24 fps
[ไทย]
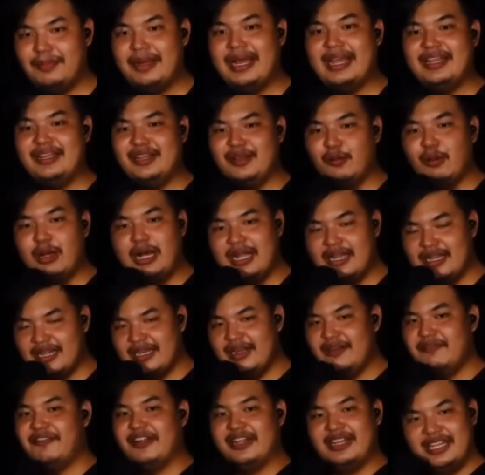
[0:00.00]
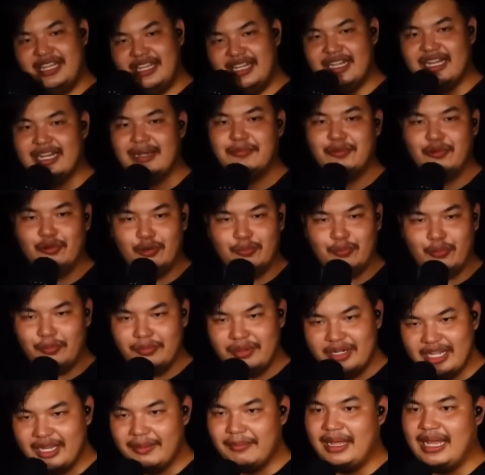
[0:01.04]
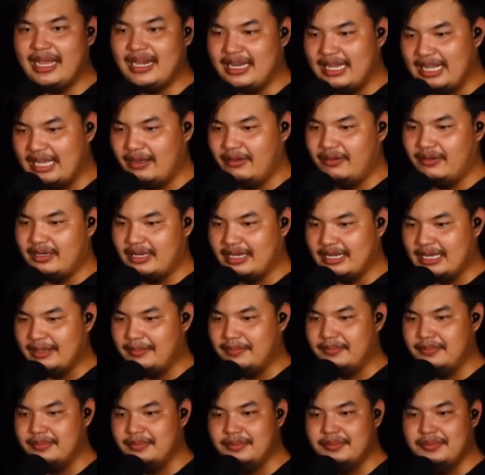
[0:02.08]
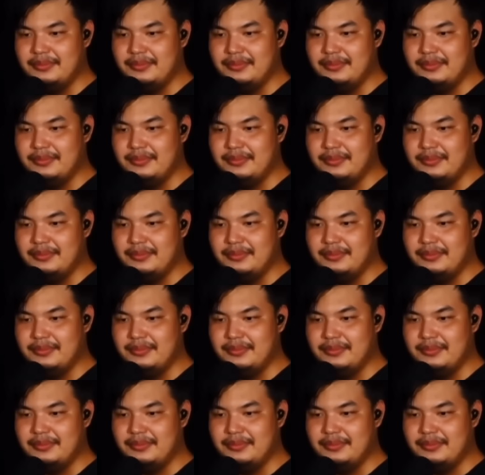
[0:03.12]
ผมไปดีกว่านะครับ ฝันดีนะครับทุกคนผมเหนื่อยมากแล้วนะครับ